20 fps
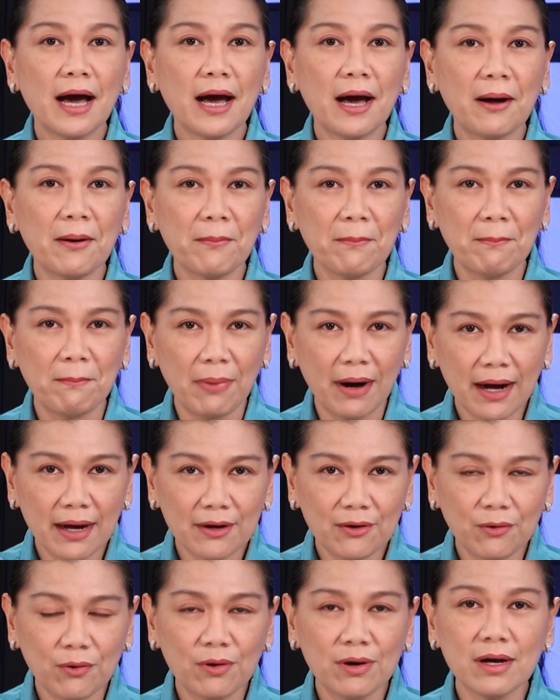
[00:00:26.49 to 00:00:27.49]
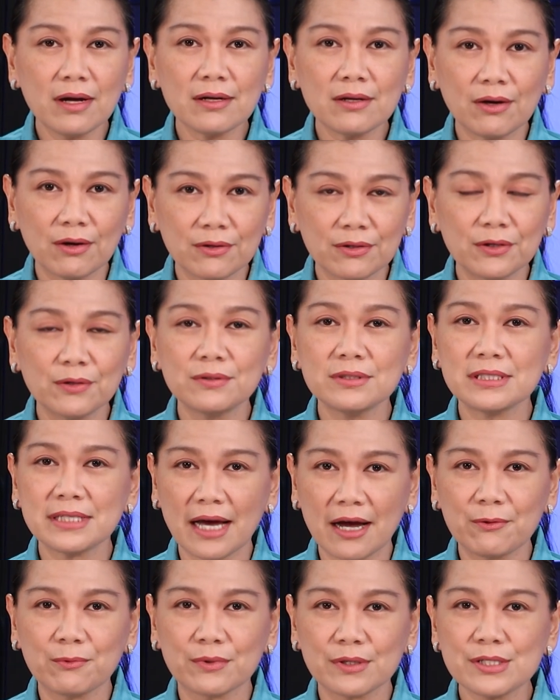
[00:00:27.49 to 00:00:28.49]
ang bag-o nga condo
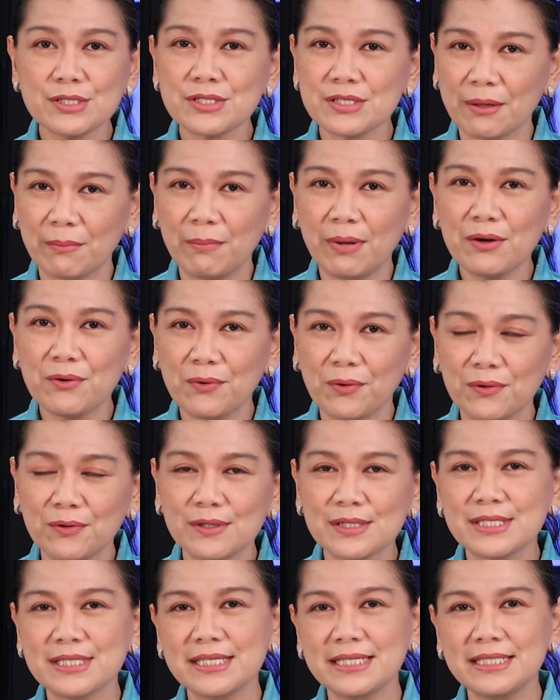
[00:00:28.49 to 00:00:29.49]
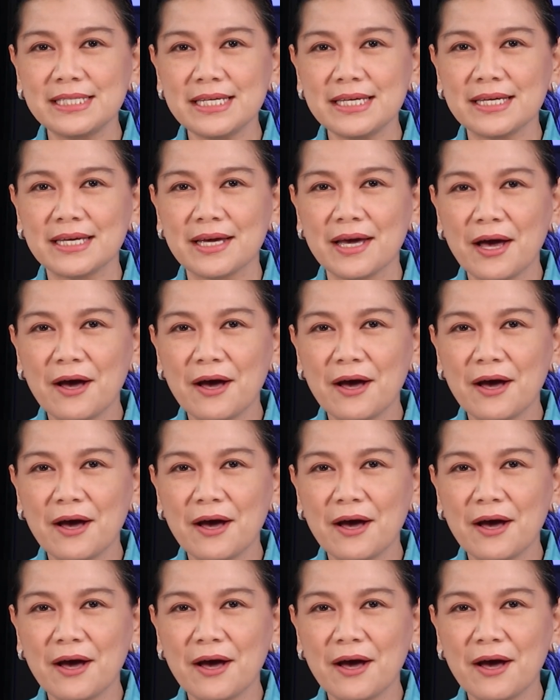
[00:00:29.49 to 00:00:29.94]
tower sa Bacolod City.